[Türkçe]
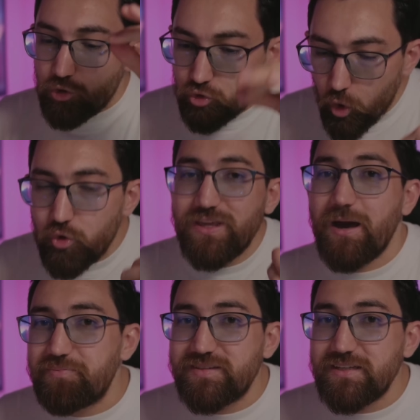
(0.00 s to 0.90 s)
doğru
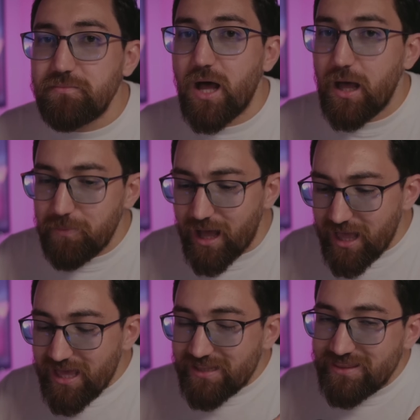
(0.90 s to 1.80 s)
yaptığım ama
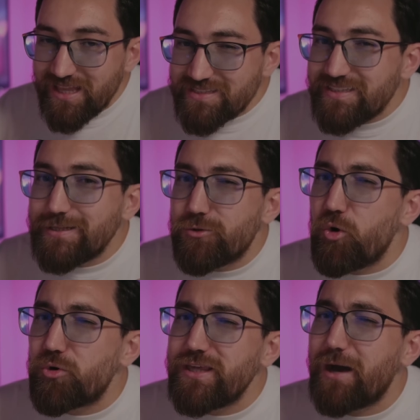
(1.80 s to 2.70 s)
nasıl
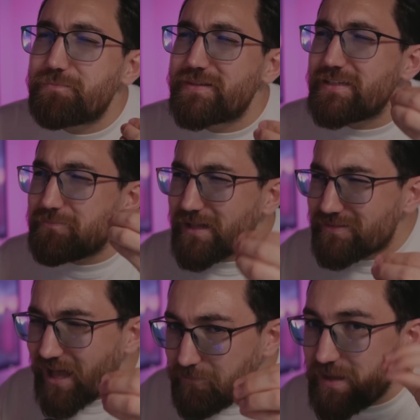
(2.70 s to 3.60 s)
doğru yaptığıma
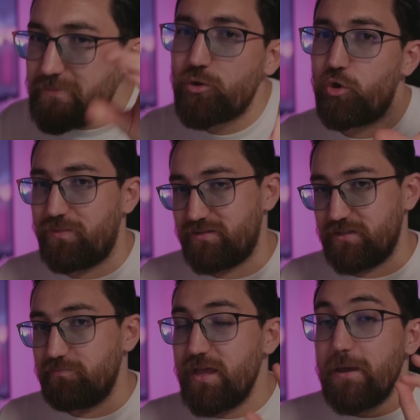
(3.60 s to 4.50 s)
tam emin
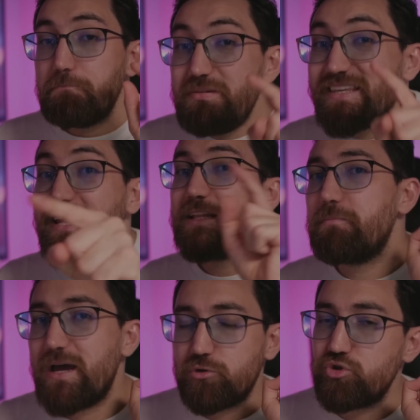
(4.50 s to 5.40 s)
olmadığım. Bir kere de
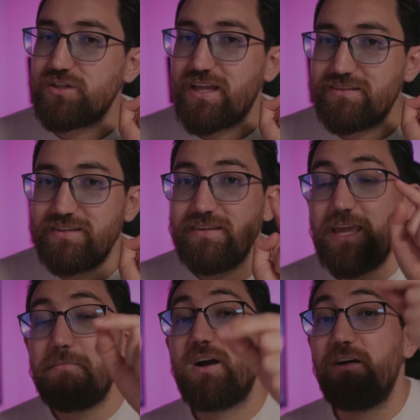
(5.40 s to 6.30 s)
Mert Hoca'dan
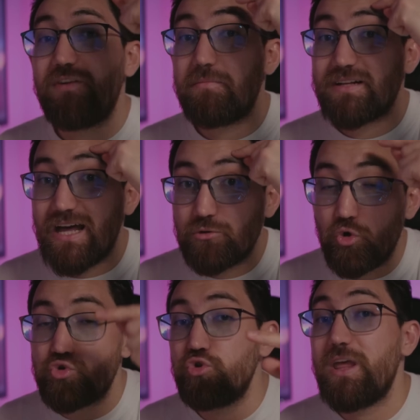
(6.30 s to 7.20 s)
dinleyeyim kafam rahat
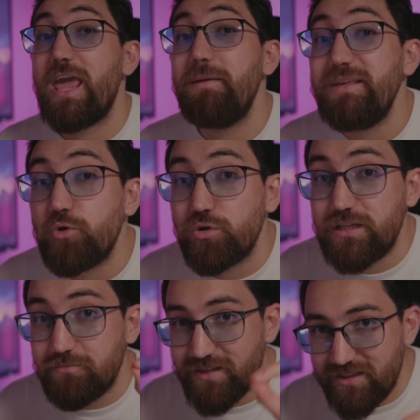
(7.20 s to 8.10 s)
olsun emin
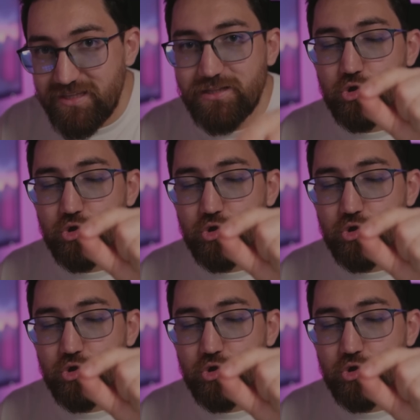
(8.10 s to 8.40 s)
olayım dediğiniz